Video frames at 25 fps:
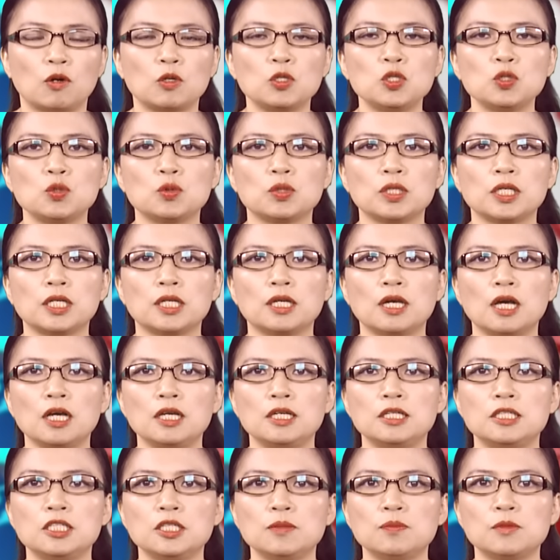Phó Chủ tịch
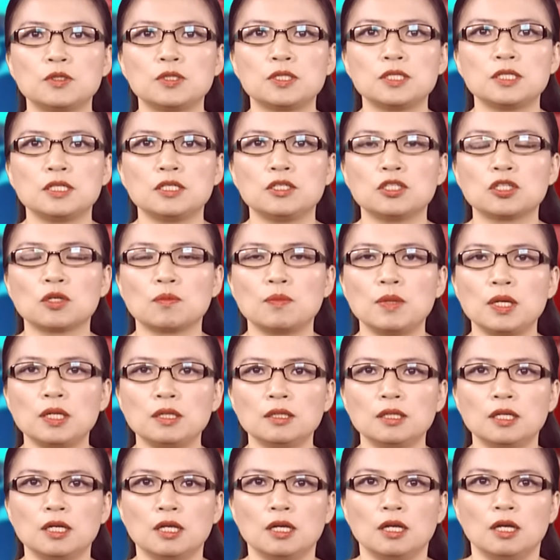A. HMC cho
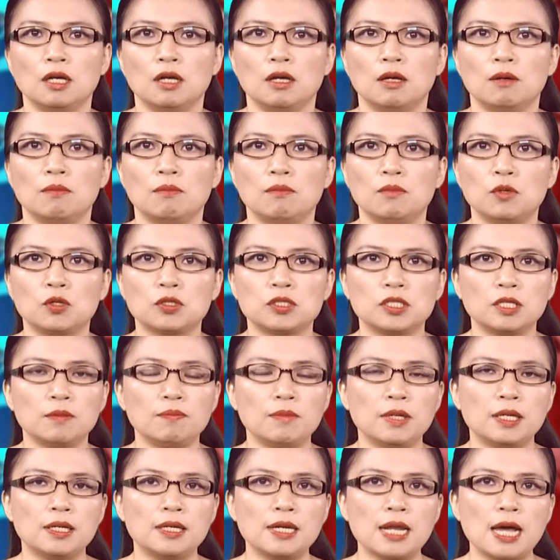biết, một
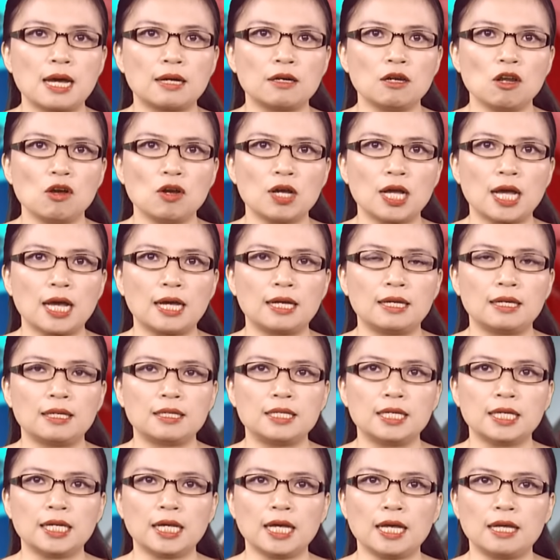diễn biến đáng lo ngại
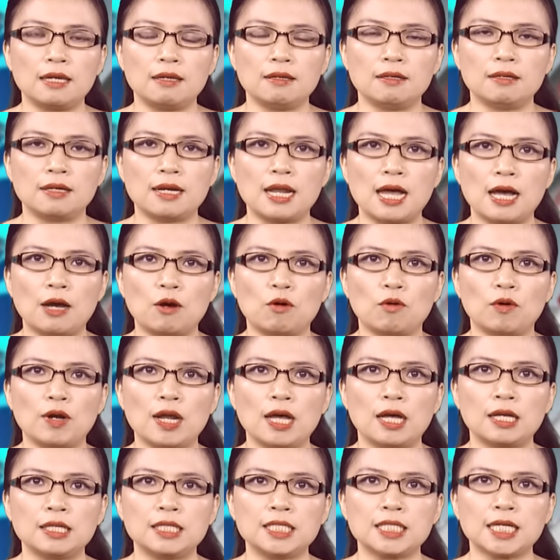là những kẻ lừa đảo
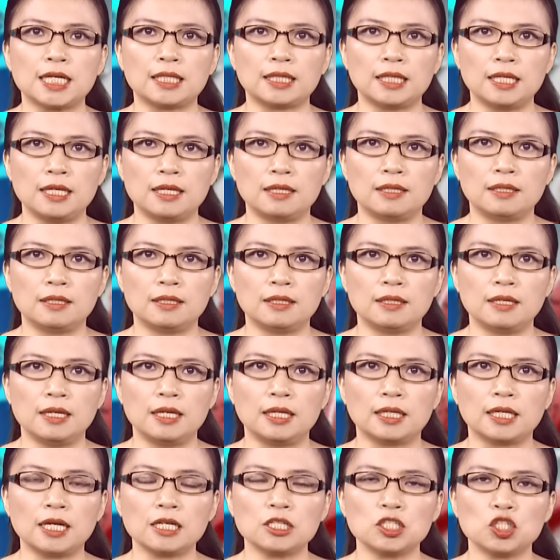đã trả tiền
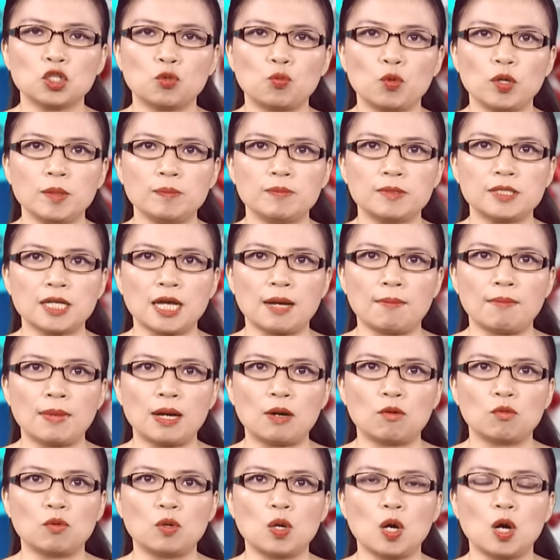để các trang web giả
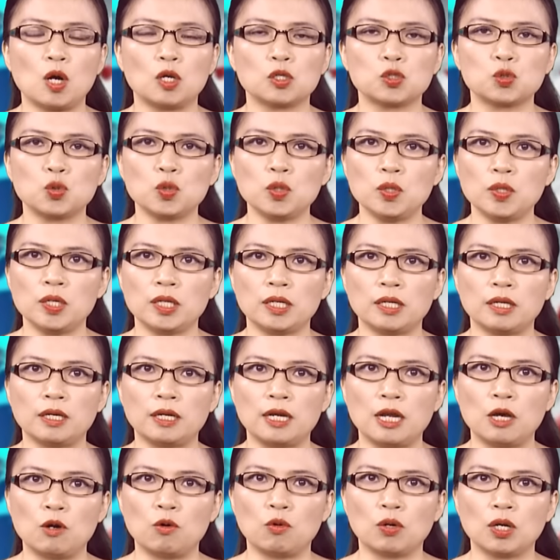mạo của họ xuất hiện
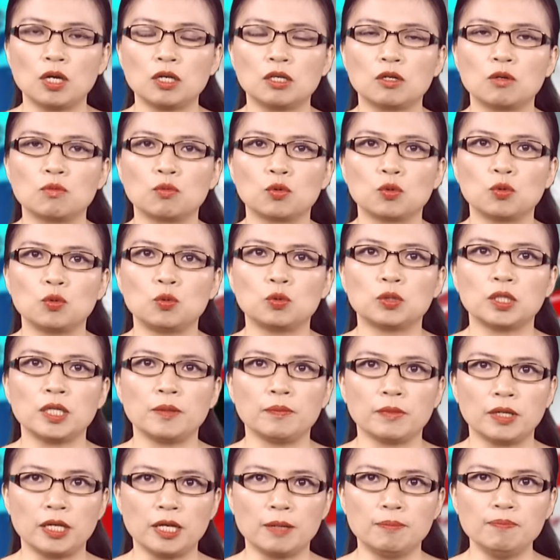ở đầu các công cụ
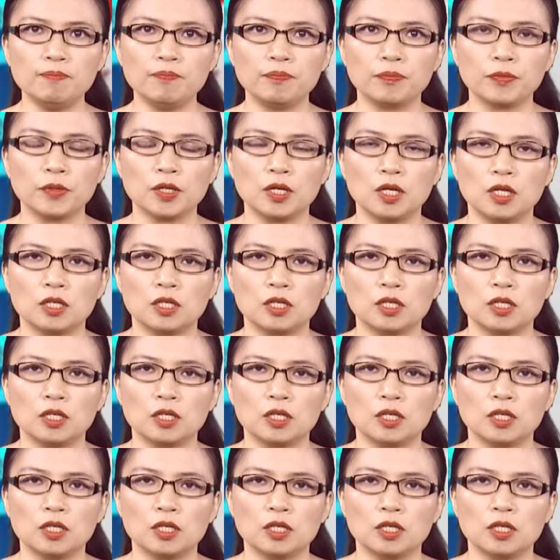tìm kiếm.